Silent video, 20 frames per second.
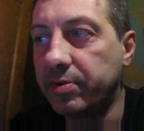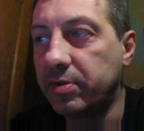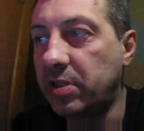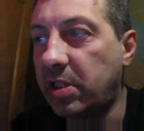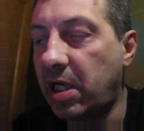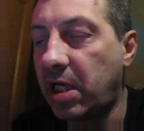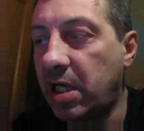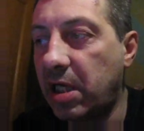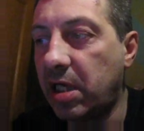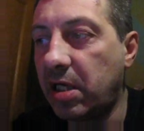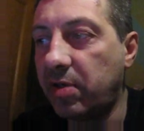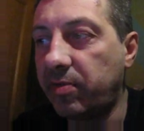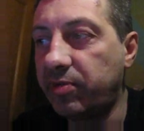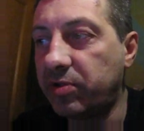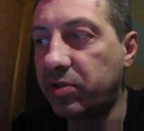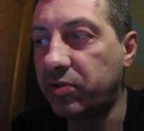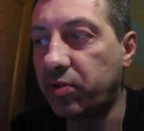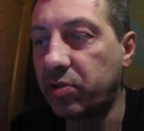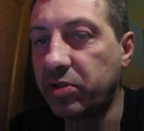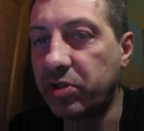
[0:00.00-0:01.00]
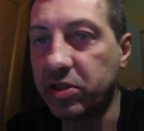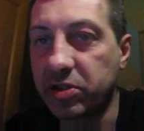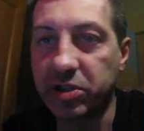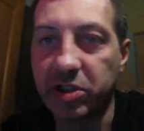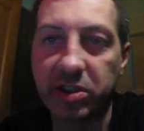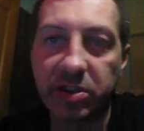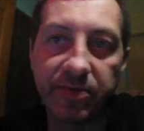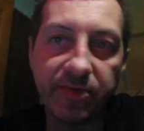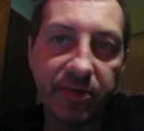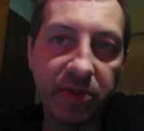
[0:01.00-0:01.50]
na, Wisło, na
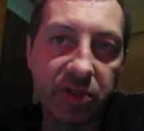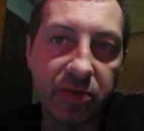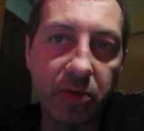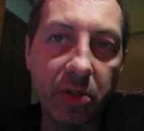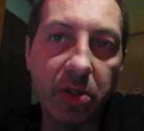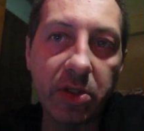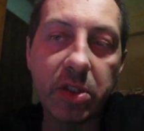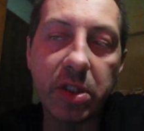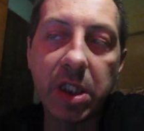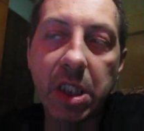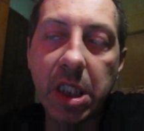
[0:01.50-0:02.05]
rzece Wisłok.